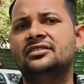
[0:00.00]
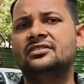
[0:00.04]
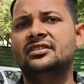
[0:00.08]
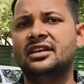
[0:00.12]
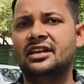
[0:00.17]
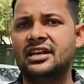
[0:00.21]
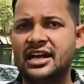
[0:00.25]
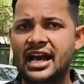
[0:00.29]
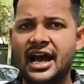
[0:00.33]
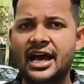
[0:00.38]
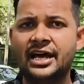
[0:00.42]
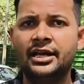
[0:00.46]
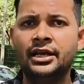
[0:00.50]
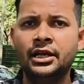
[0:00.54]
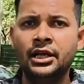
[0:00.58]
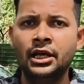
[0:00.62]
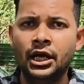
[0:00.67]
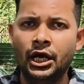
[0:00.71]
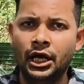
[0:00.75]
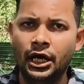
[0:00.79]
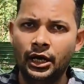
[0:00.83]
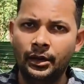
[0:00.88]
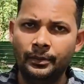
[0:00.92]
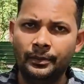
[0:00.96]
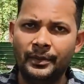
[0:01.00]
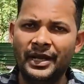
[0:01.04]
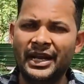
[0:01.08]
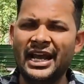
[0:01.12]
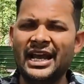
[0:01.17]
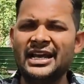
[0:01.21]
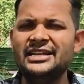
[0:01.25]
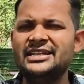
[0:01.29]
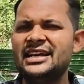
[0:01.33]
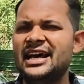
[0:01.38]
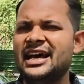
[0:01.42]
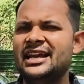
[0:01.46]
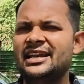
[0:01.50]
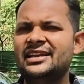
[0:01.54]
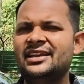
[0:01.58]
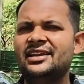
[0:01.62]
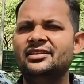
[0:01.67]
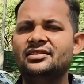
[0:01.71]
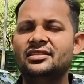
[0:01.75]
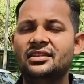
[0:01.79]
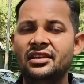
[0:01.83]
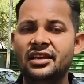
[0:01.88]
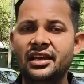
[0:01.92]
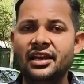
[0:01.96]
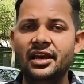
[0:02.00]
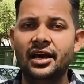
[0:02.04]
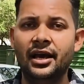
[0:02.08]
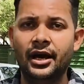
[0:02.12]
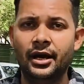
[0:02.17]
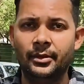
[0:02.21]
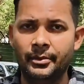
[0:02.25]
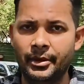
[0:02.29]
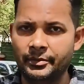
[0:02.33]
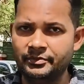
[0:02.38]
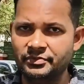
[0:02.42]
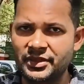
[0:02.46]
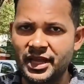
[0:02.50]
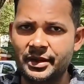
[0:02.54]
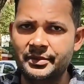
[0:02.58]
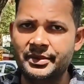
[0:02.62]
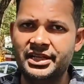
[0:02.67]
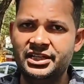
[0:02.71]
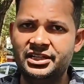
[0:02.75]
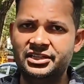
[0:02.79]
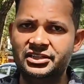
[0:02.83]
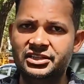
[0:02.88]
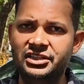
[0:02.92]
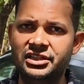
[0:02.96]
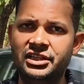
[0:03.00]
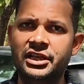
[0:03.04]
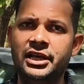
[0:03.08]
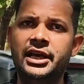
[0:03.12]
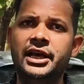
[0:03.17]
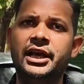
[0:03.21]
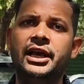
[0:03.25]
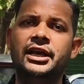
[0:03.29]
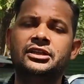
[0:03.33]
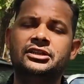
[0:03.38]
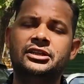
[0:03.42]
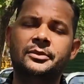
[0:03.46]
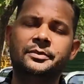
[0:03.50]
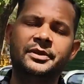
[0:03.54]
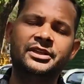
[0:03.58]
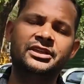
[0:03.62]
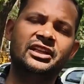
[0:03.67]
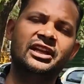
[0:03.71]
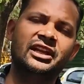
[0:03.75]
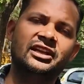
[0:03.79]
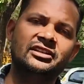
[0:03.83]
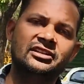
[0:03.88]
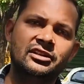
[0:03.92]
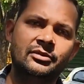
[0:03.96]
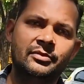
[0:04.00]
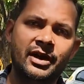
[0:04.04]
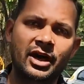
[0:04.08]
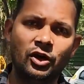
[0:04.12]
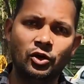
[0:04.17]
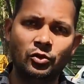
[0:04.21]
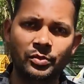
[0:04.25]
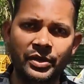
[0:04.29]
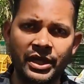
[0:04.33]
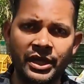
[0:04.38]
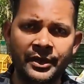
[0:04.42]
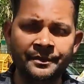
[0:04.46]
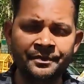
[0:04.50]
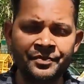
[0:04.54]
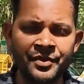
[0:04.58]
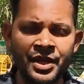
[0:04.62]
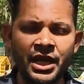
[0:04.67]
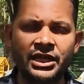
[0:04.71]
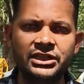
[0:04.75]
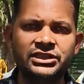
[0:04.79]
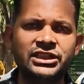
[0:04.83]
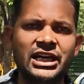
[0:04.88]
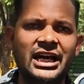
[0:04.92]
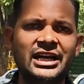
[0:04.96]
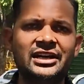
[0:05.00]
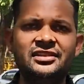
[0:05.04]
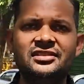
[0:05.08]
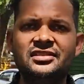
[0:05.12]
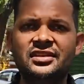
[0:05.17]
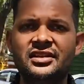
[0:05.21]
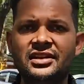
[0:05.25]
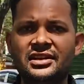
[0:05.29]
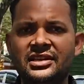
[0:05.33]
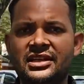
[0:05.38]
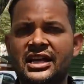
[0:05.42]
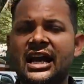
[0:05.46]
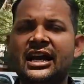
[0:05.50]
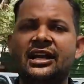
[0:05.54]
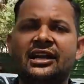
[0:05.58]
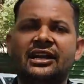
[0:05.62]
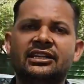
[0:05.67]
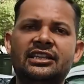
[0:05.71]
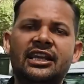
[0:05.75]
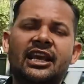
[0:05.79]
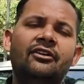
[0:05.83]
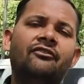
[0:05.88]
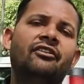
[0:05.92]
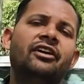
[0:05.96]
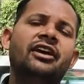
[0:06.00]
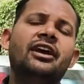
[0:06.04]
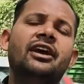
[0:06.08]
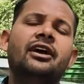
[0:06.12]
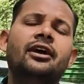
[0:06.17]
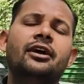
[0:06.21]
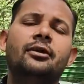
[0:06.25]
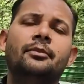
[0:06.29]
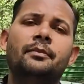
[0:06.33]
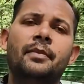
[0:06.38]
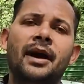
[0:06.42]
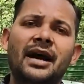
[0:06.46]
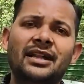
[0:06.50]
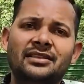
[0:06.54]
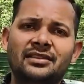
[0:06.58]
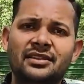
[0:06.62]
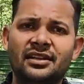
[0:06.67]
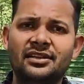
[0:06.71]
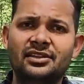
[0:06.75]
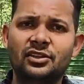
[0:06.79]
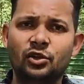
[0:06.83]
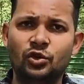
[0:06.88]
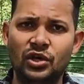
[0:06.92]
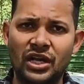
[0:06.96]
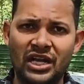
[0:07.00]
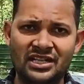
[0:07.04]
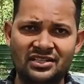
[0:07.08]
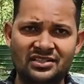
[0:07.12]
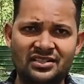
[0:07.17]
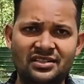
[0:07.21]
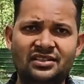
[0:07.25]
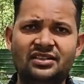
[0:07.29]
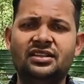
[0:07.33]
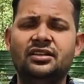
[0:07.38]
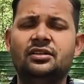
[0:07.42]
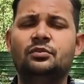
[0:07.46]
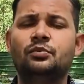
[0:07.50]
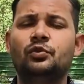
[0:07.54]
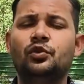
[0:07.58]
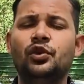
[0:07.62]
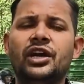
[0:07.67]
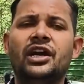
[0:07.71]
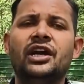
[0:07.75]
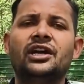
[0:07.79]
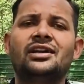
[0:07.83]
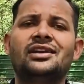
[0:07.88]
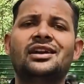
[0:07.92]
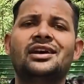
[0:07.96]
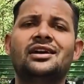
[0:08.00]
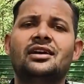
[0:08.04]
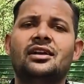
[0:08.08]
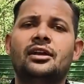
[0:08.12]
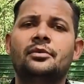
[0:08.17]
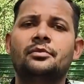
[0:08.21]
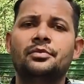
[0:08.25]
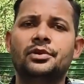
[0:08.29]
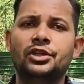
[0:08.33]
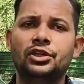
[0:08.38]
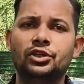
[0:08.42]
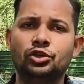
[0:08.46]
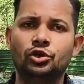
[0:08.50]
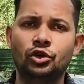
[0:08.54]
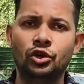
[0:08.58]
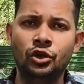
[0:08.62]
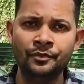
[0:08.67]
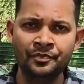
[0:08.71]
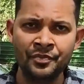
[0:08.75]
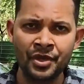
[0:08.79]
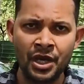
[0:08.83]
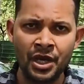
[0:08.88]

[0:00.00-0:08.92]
से सरकार बनाई जा रही है इसलिए ममता बनर्जी ने शपथ ग्रहण समारोह में जाने से इनकार कर दिया वहीं अगर बात करें तो राजनीतिक पूरे घटनाक्रम की तो